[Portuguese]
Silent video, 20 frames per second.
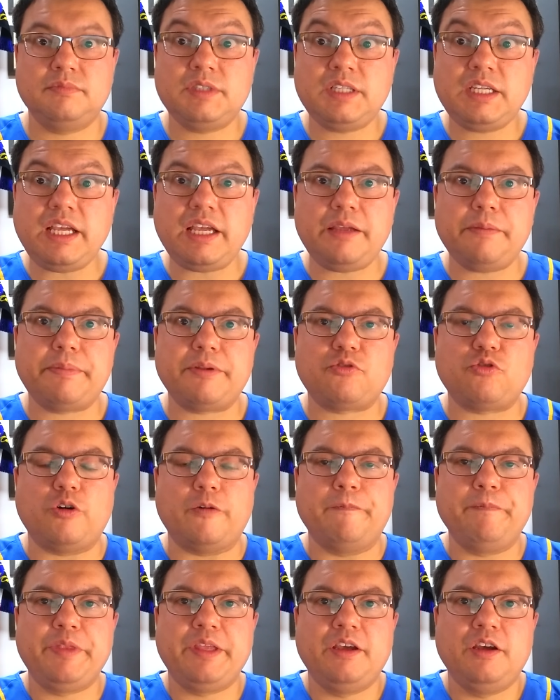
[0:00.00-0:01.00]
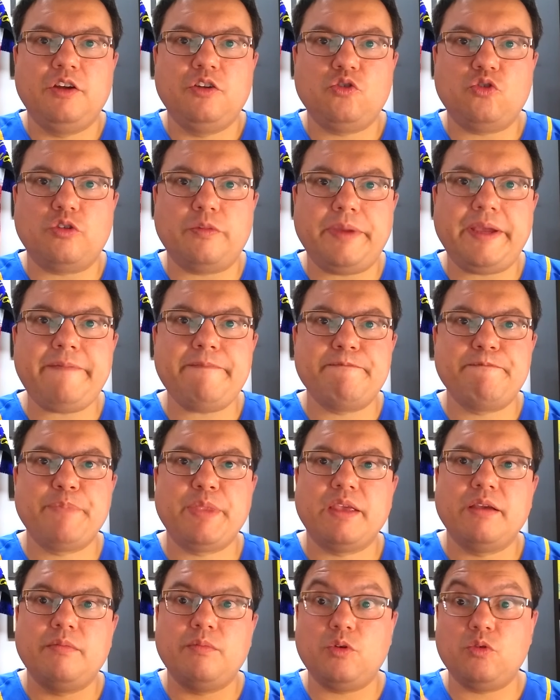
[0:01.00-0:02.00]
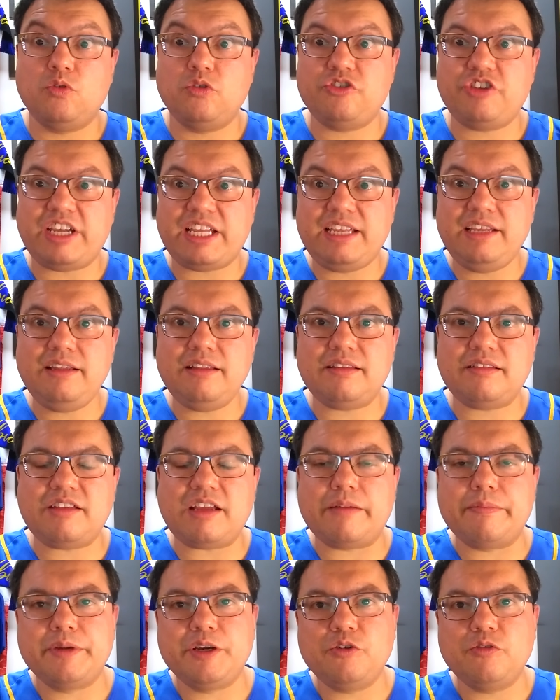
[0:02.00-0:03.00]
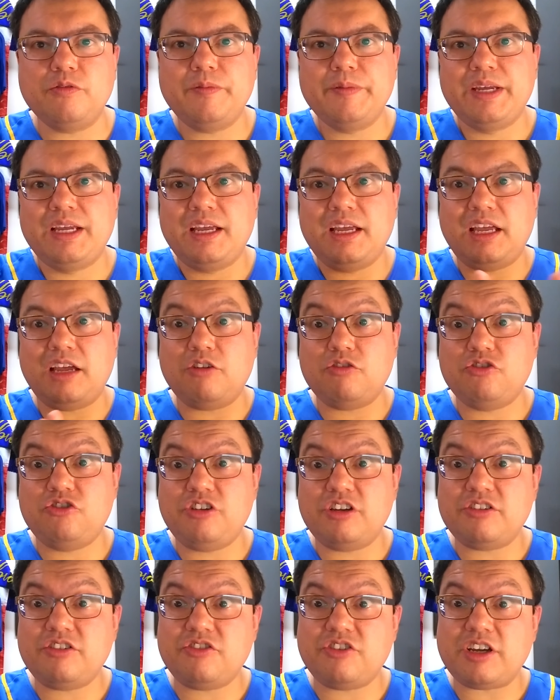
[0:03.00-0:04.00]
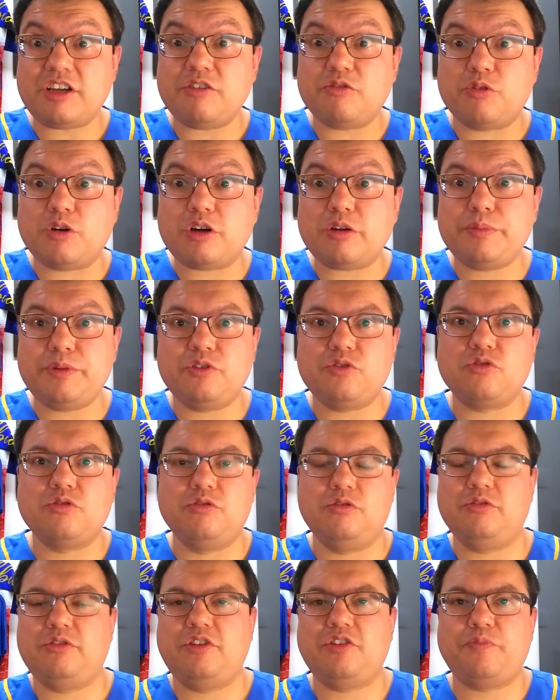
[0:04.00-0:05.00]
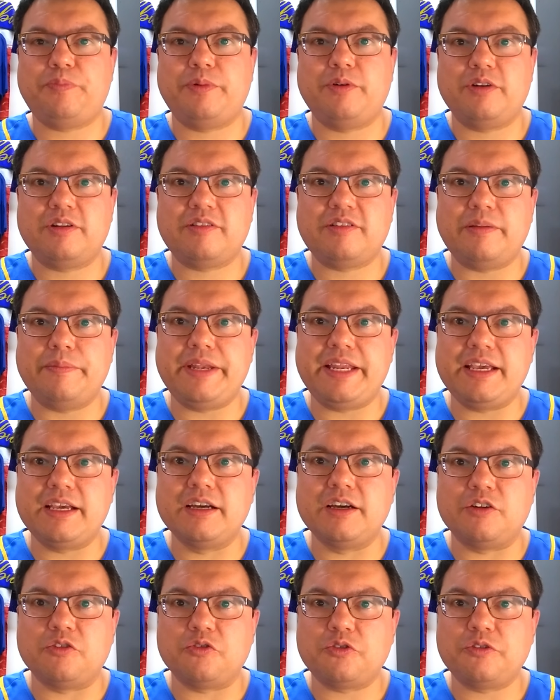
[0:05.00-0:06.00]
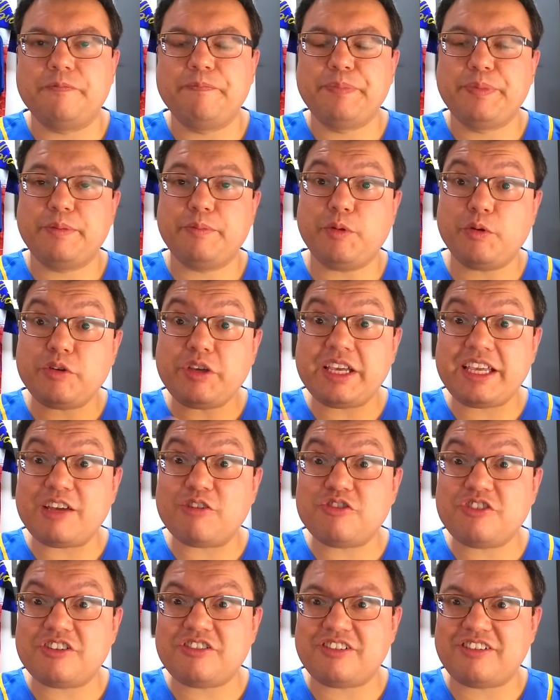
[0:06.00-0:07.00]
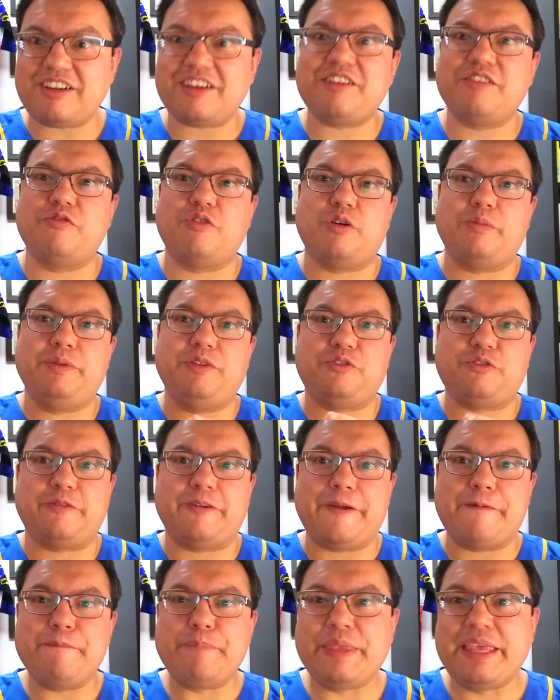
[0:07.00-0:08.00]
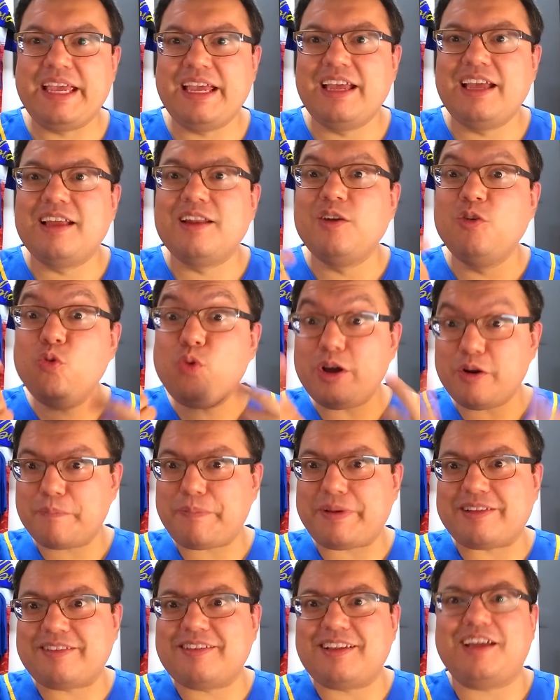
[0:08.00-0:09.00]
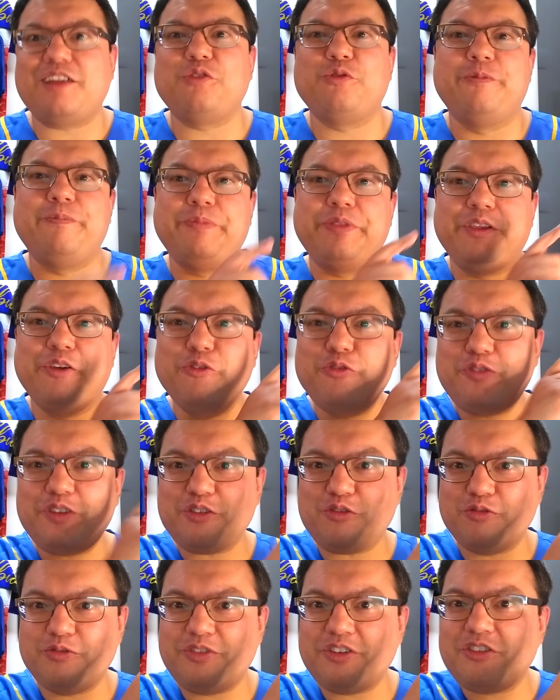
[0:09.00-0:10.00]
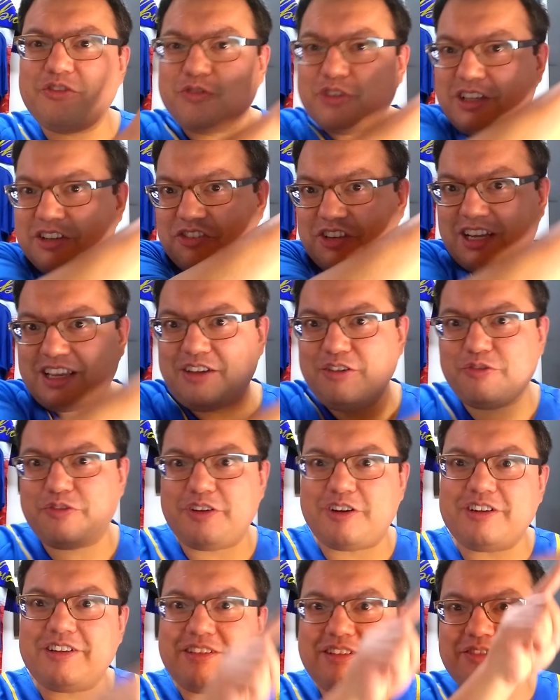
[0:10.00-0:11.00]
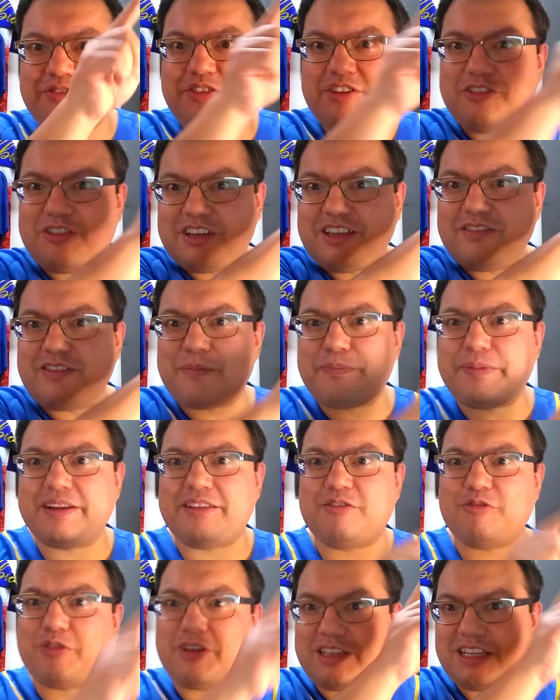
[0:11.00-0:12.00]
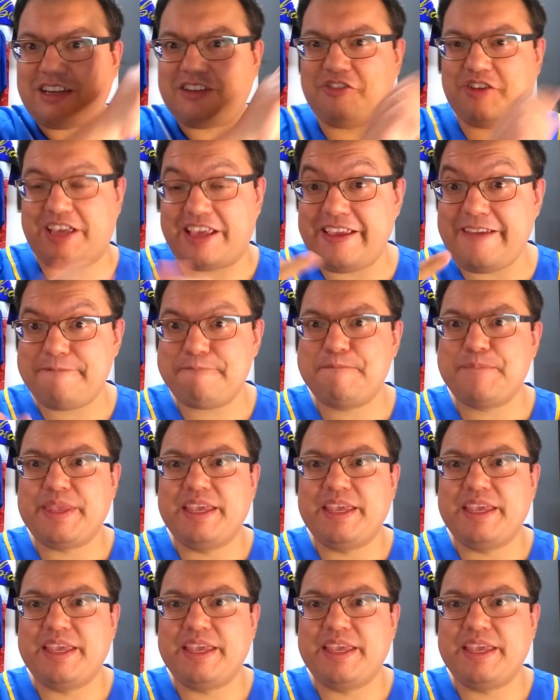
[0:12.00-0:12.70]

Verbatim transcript: E aí, pessoal, tudo bem? Bom, hoje é 15 de abril, é o dia de Jack Robinson nos esportes americanos. O que, que é o dia de Jack Robinson, né? No ano passado, eu fiz um vídeo, vou deixar aqui no final desse vídeo aqui, vai aparecer o quadradinho aqui.